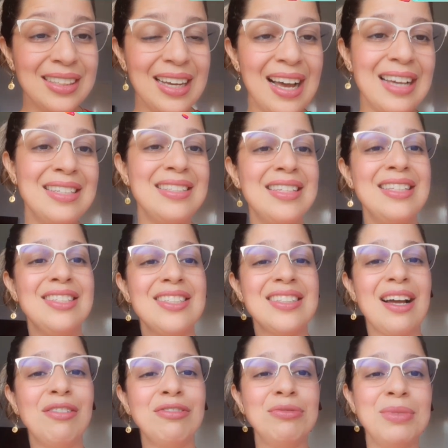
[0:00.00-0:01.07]
Tá? A gente
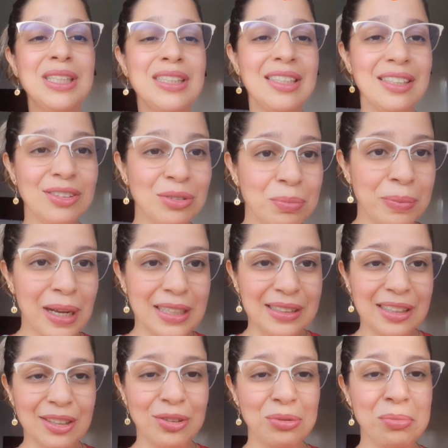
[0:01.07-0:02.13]
tá vomitando no
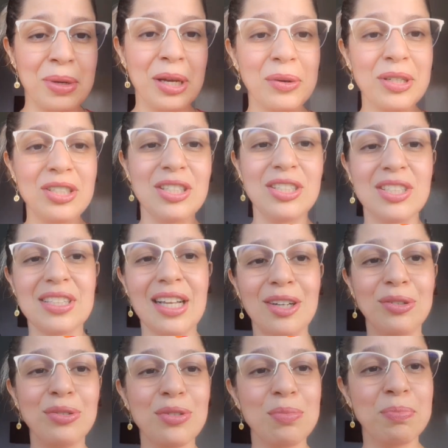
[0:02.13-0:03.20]
prato que comeu, a gente tá
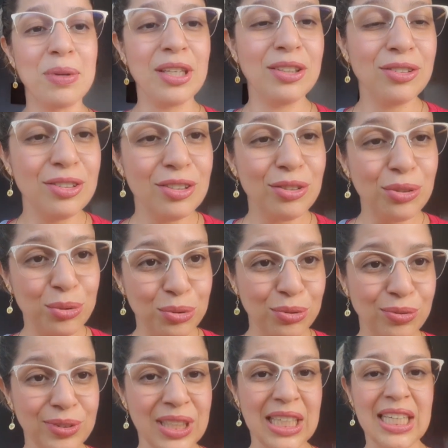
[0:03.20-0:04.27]
cuspindo de
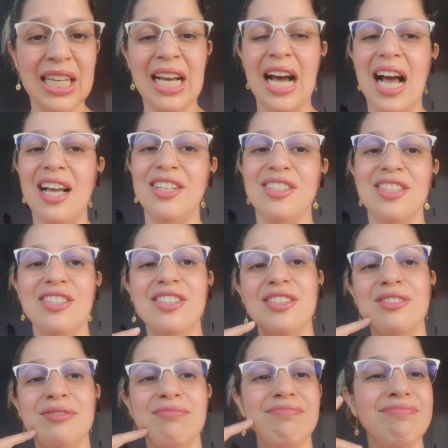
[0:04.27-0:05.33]
tudo. A gente
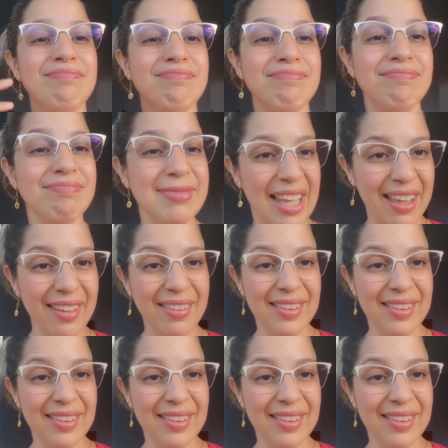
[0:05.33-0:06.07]
não, né?